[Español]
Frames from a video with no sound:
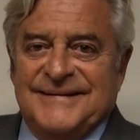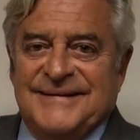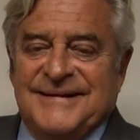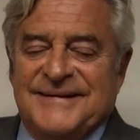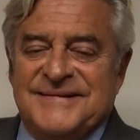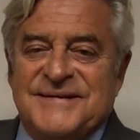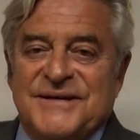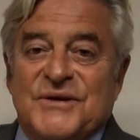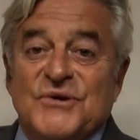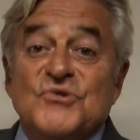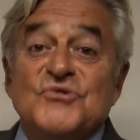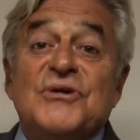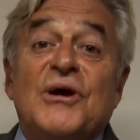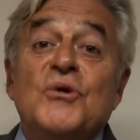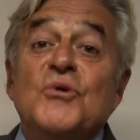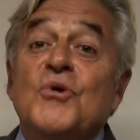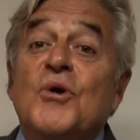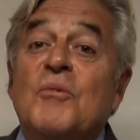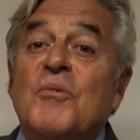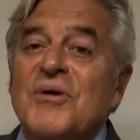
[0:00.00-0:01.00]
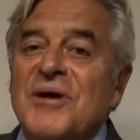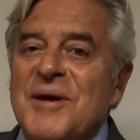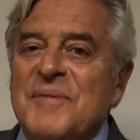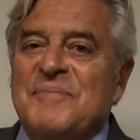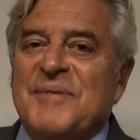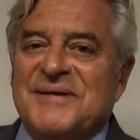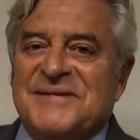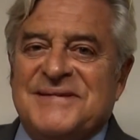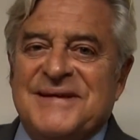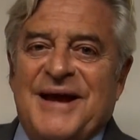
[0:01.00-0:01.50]
Así que un saludo muy
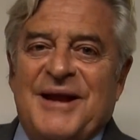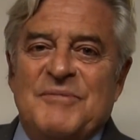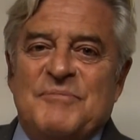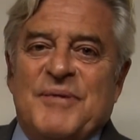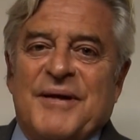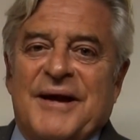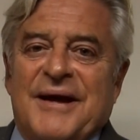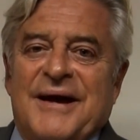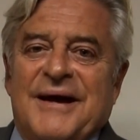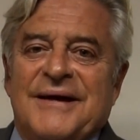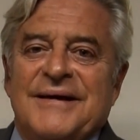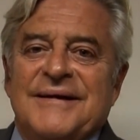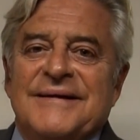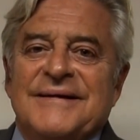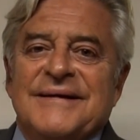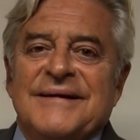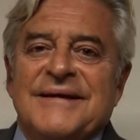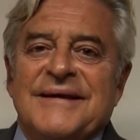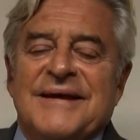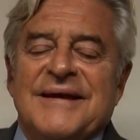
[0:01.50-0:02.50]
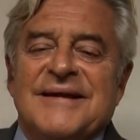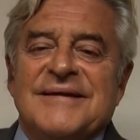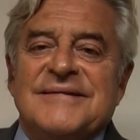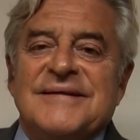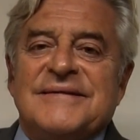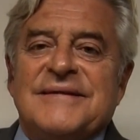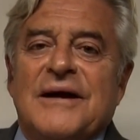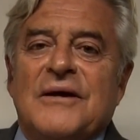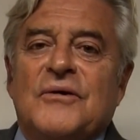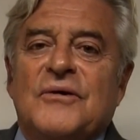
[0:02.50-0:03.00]
especial para quienes
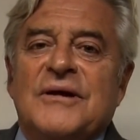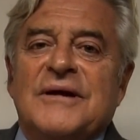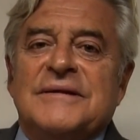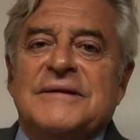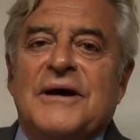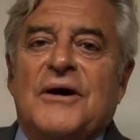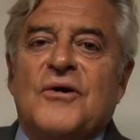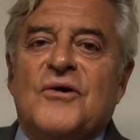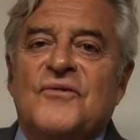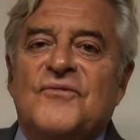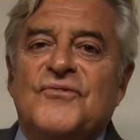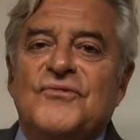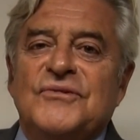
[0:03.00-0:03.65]
están conectados con